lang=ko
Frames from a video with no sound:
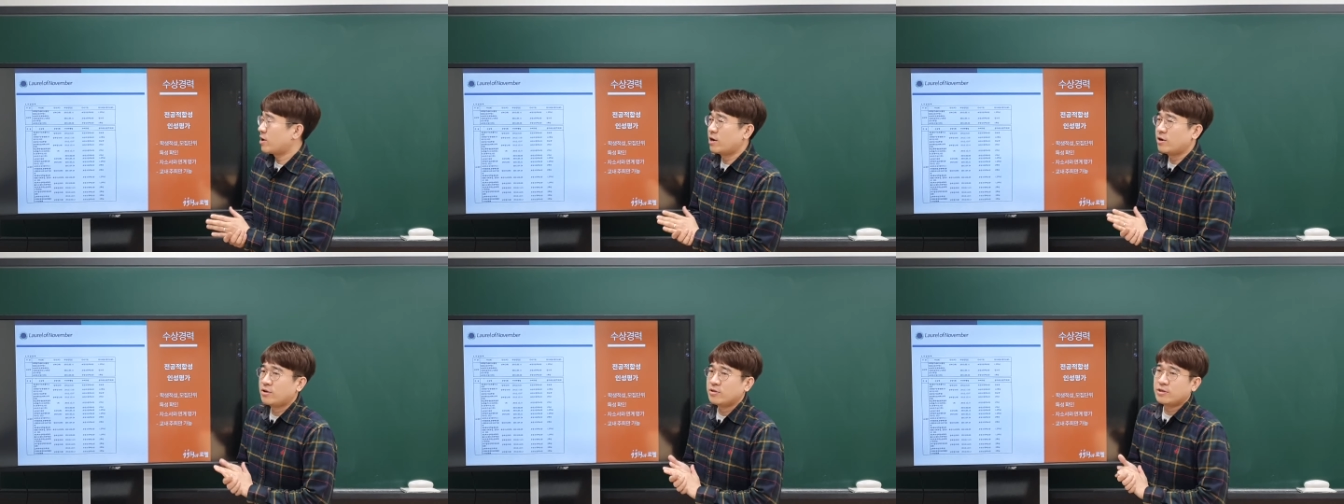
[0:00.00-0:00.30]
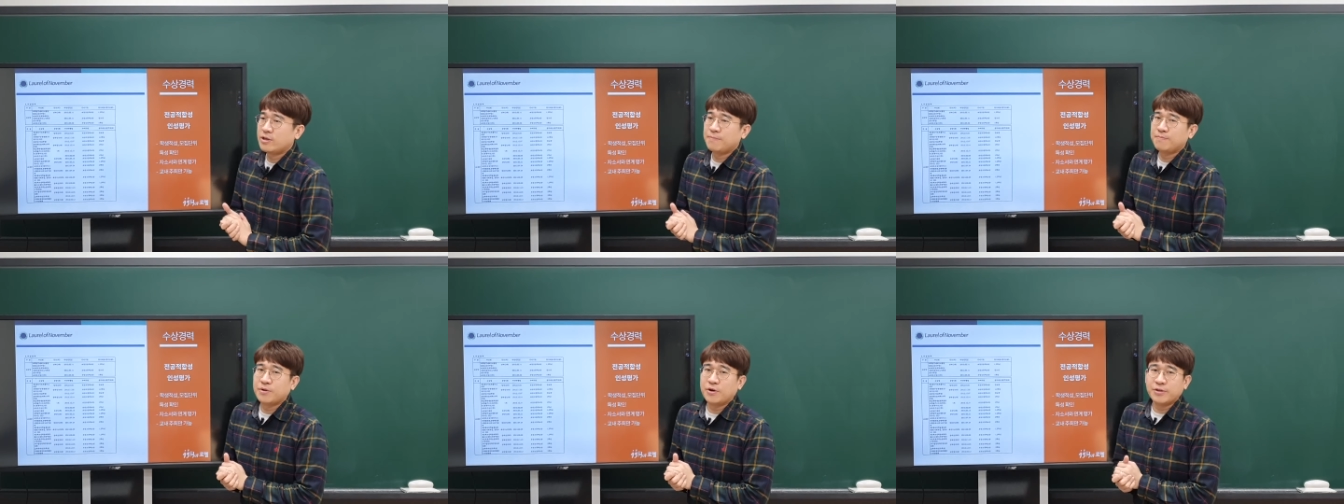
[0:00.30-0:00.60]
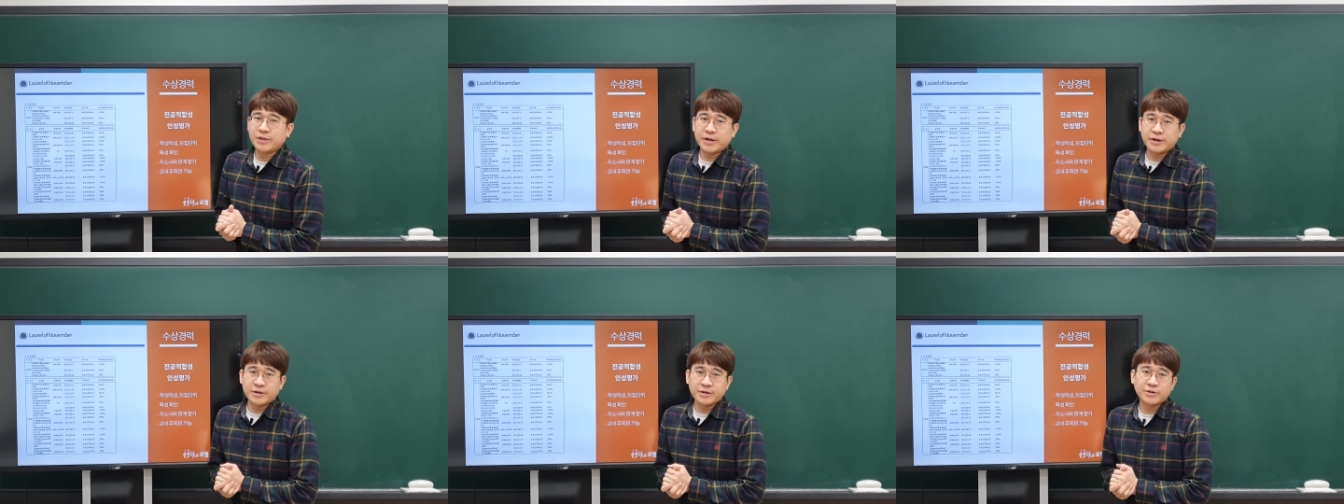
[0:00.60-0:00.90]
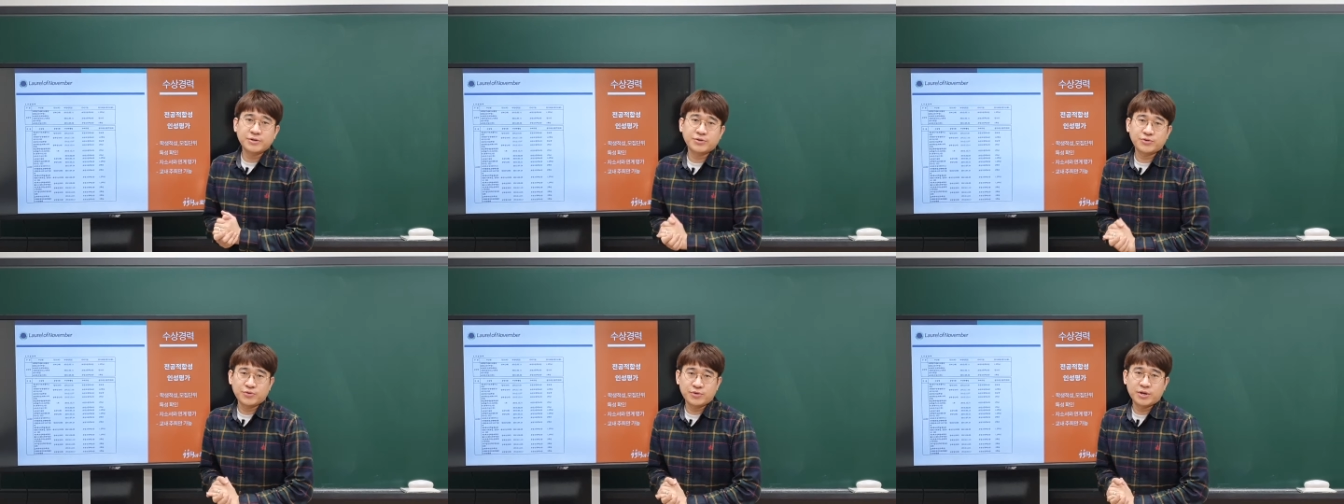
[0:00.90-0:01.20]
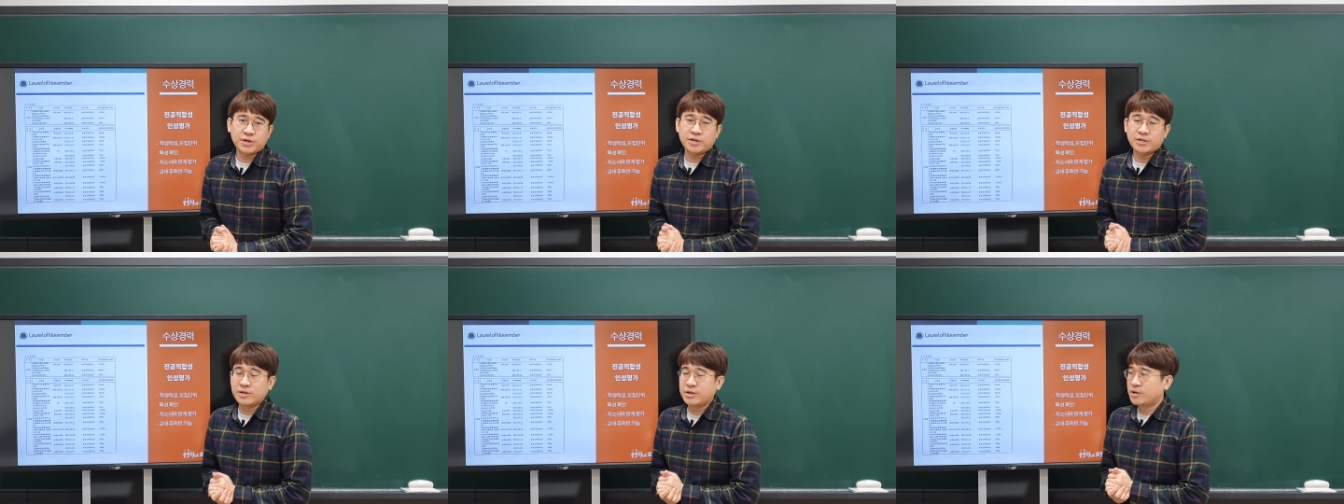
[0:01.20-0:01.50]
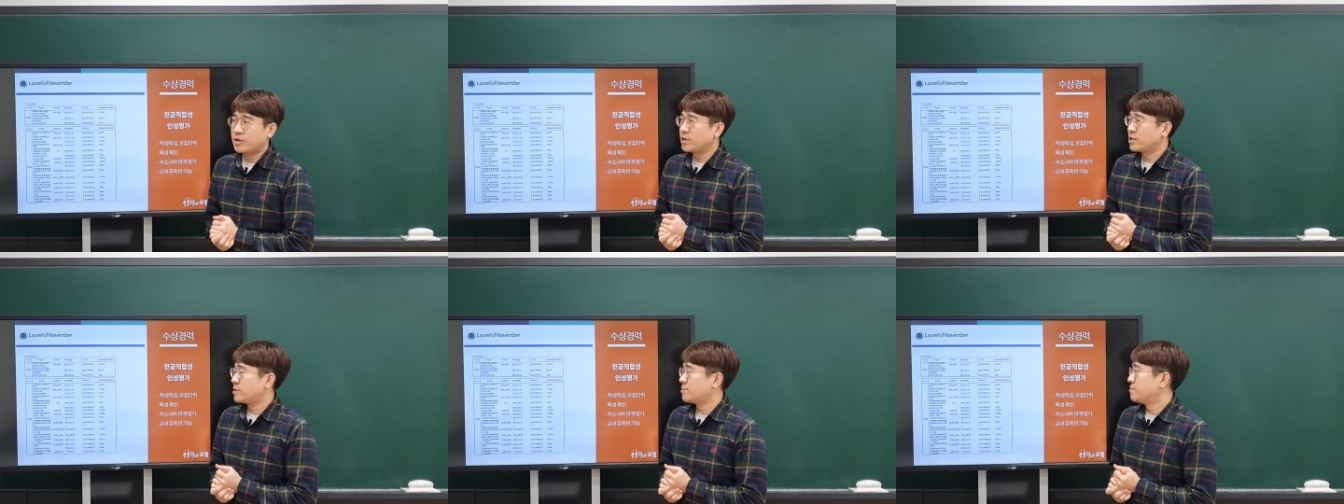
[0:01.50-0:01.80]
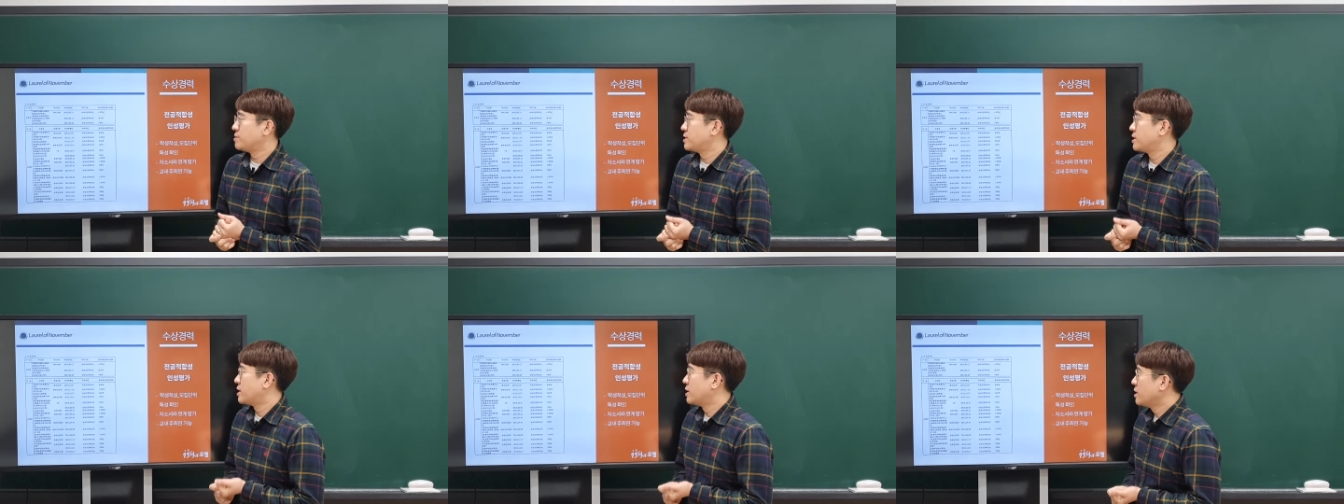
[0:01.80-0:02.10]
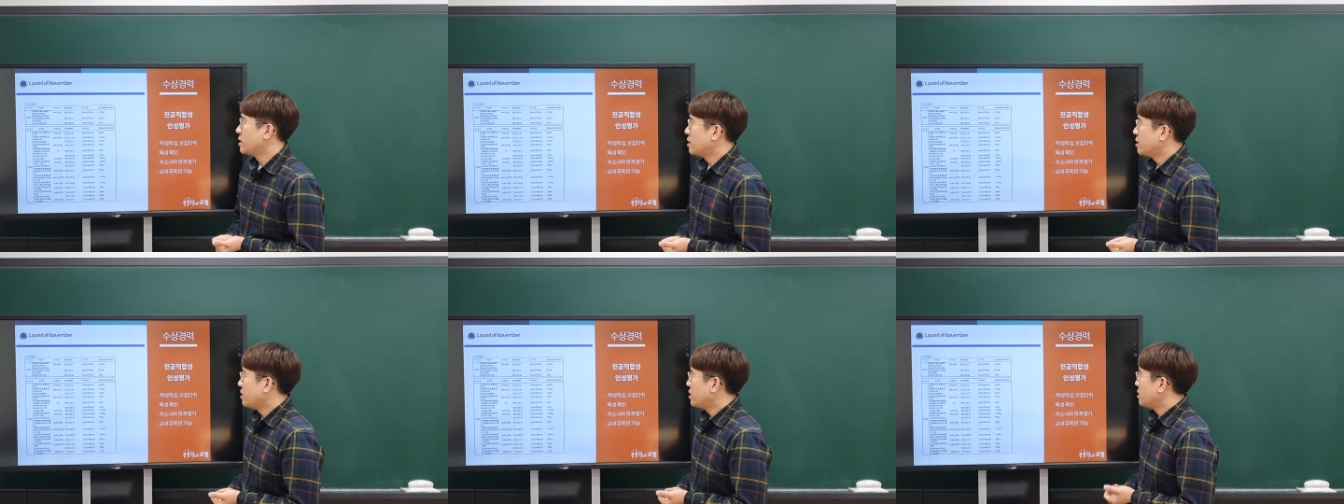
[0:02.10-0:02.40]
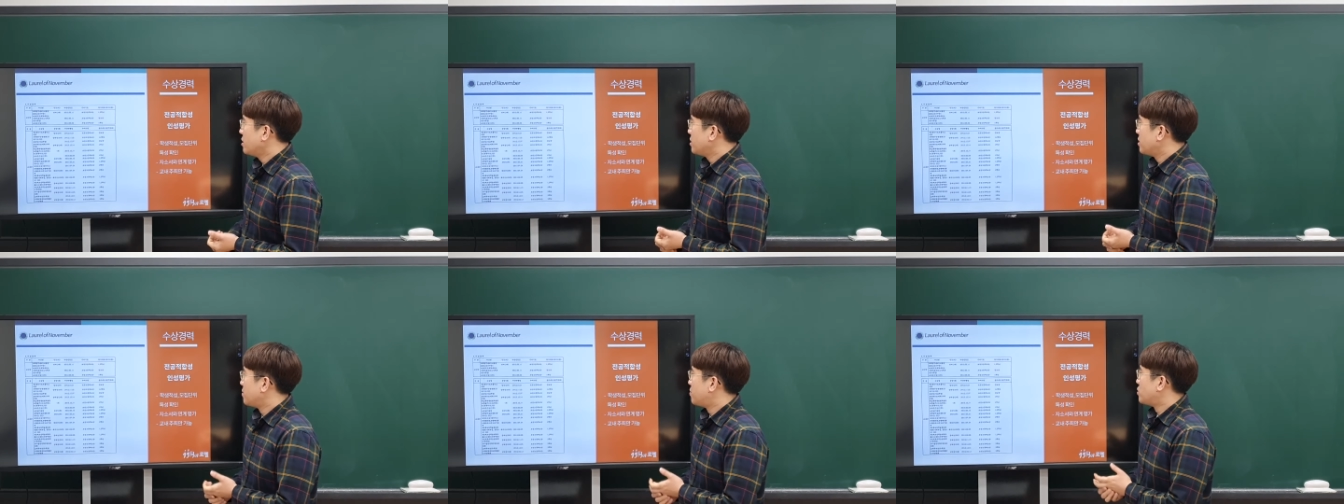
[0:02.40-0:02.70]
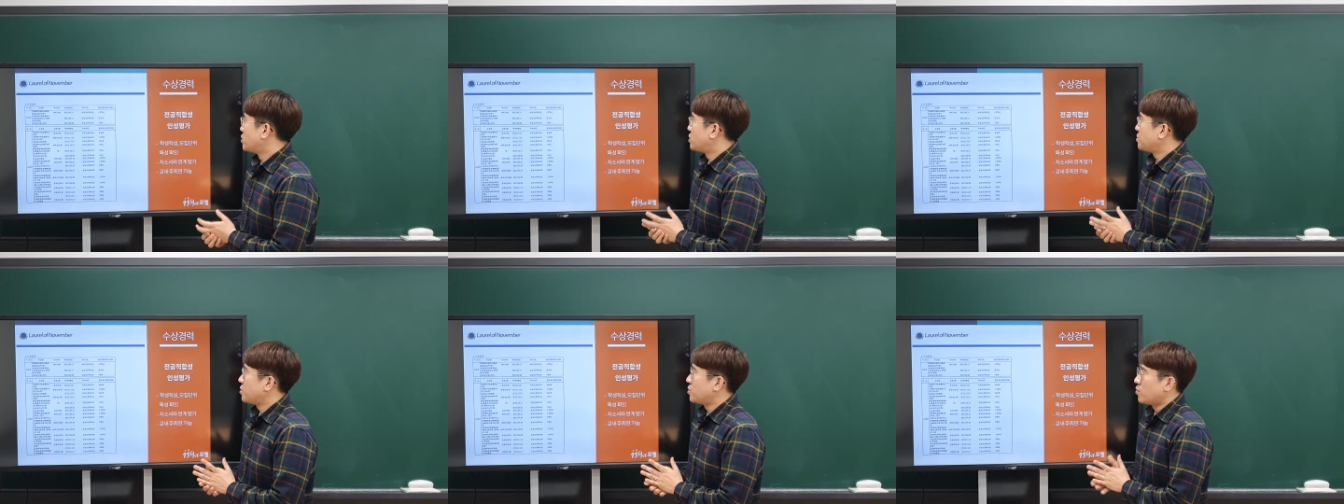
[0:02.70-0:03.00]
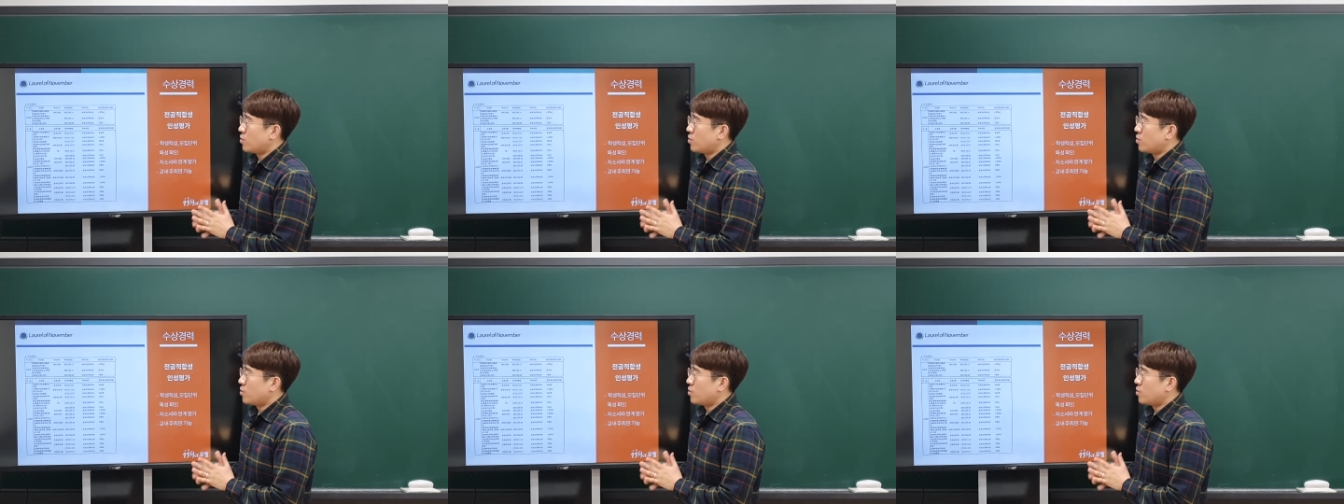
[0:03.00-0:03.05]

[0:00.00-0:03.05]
관련된 변화를 소개해 드리겠습니다. 예, 보시면